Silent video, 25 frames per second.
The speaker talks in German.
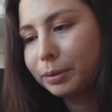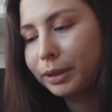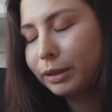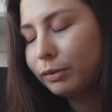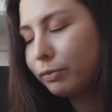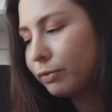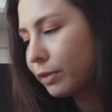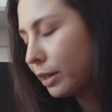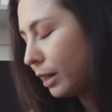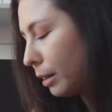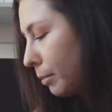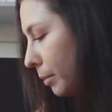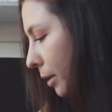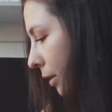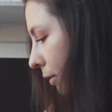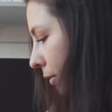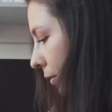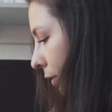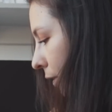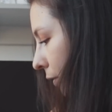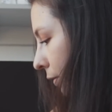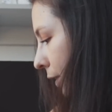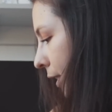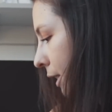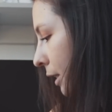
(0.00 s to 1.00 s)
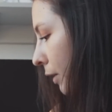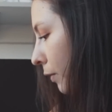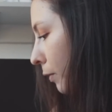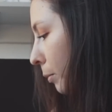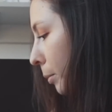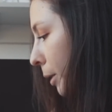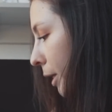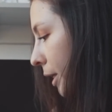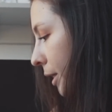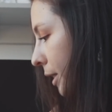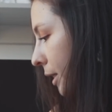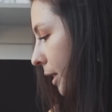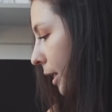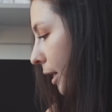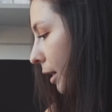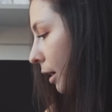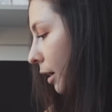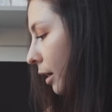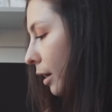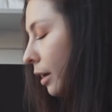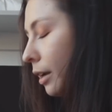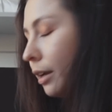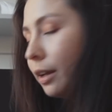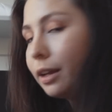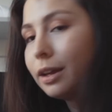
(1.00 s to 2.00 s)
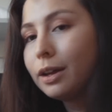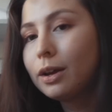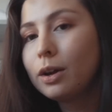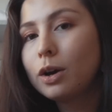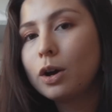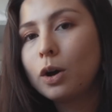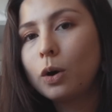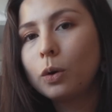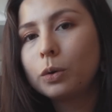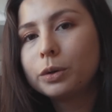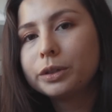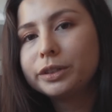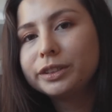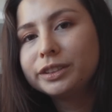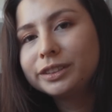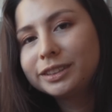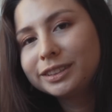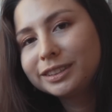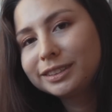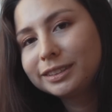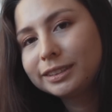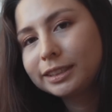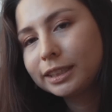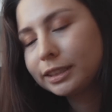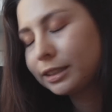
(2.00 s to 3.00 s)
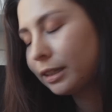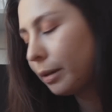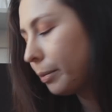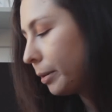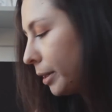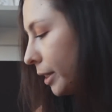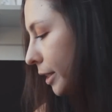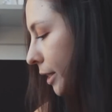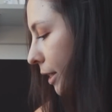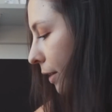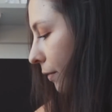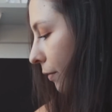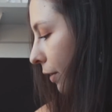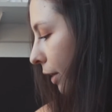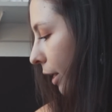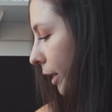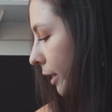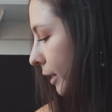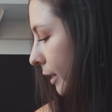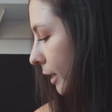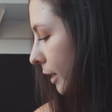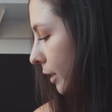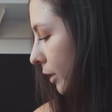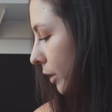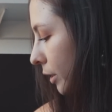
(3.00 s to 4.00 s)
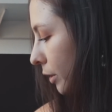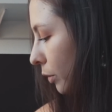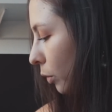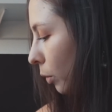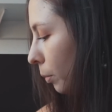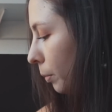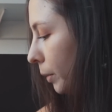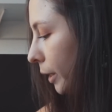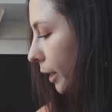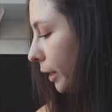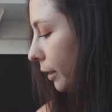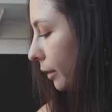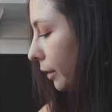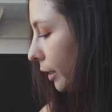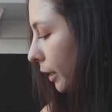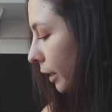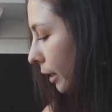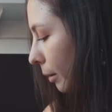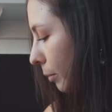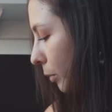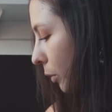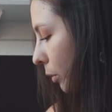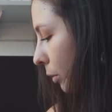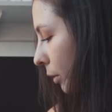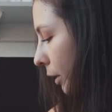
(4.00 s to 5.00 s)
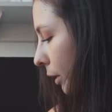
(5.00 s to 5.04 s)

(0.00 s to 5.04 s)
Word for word: Briefklammern, ich weiß nicht, wie man das nennt. Und das habe ich jetzt einfach alles hier drin rumliegen. Ich habe noch